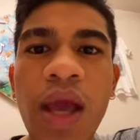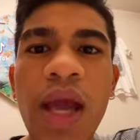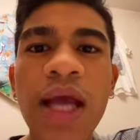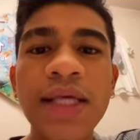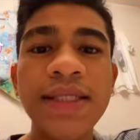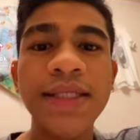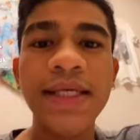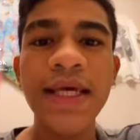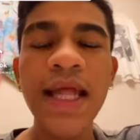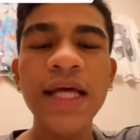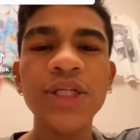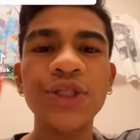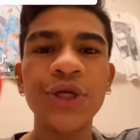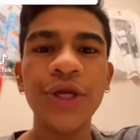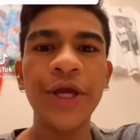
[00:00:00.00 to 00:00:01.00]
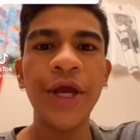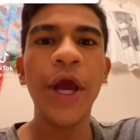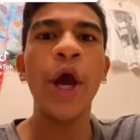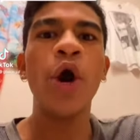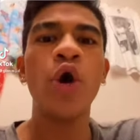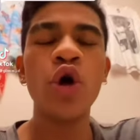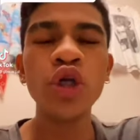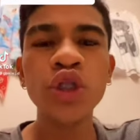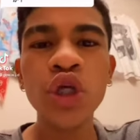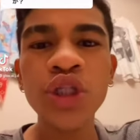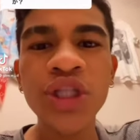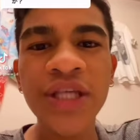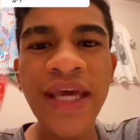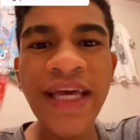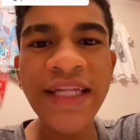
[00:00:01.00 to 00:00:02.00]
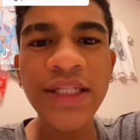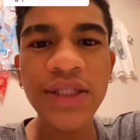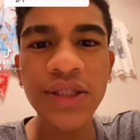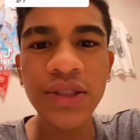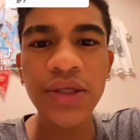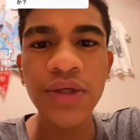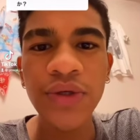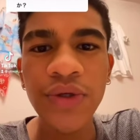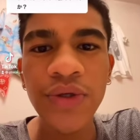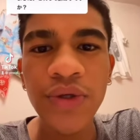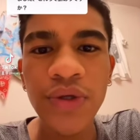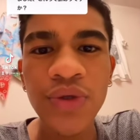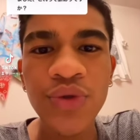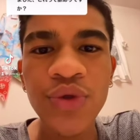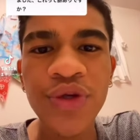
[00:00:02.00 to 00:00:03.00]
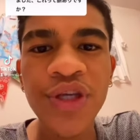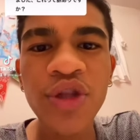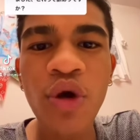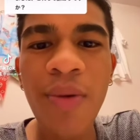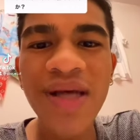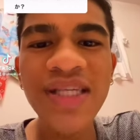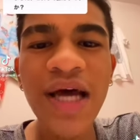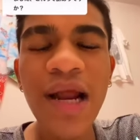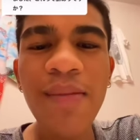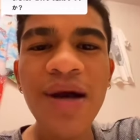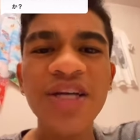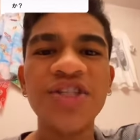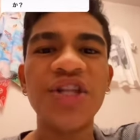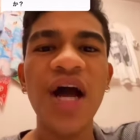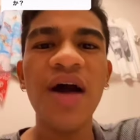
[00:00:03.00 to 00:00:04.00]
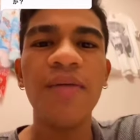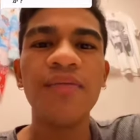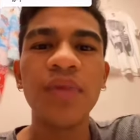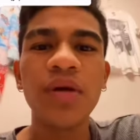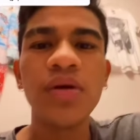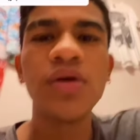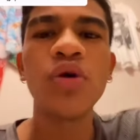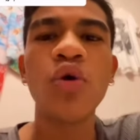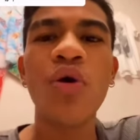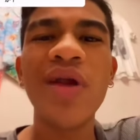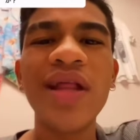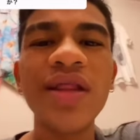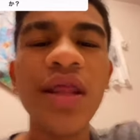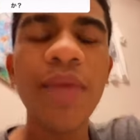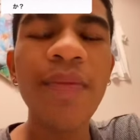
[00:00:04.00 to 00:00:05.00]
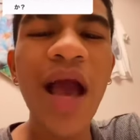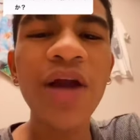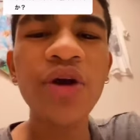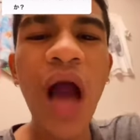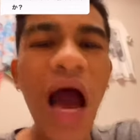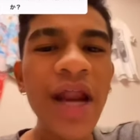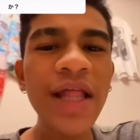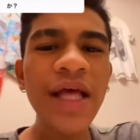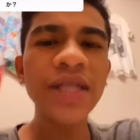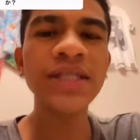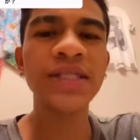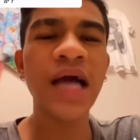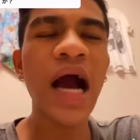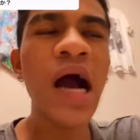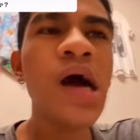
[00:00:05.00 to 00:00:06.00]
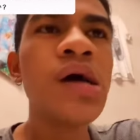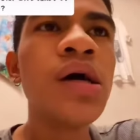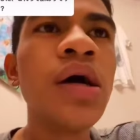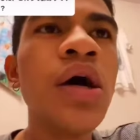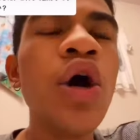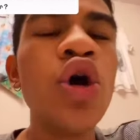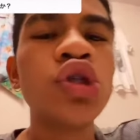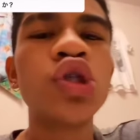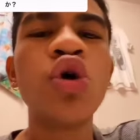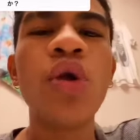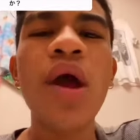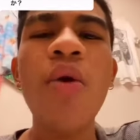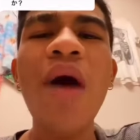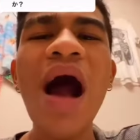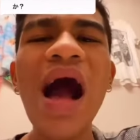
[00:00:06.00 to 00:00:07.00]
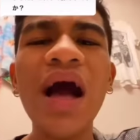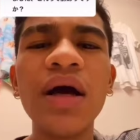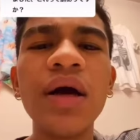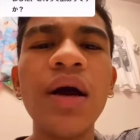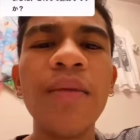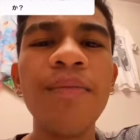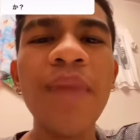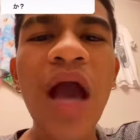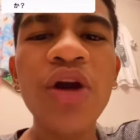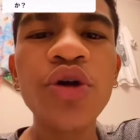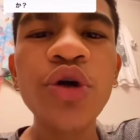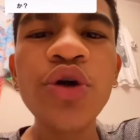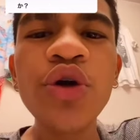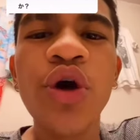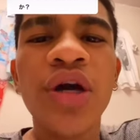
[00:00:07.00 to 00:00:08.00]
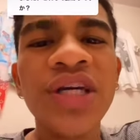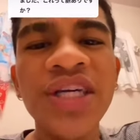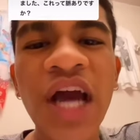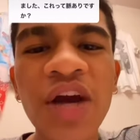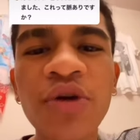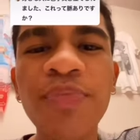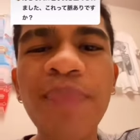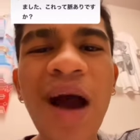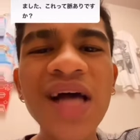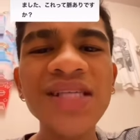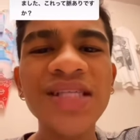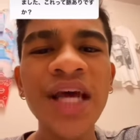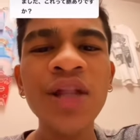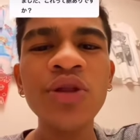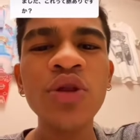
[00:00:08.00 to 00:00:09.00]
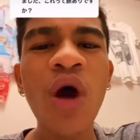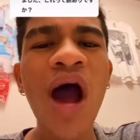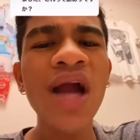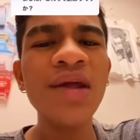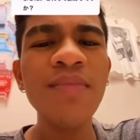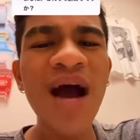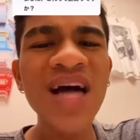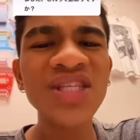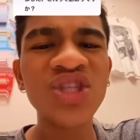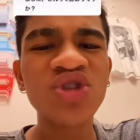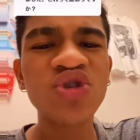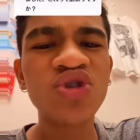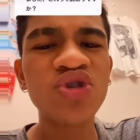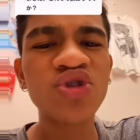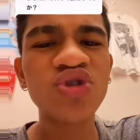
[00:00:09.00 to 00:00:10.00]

好きな人に包丁突き、突き飛ばされました。これって脈ありですかそれは脈100%あります。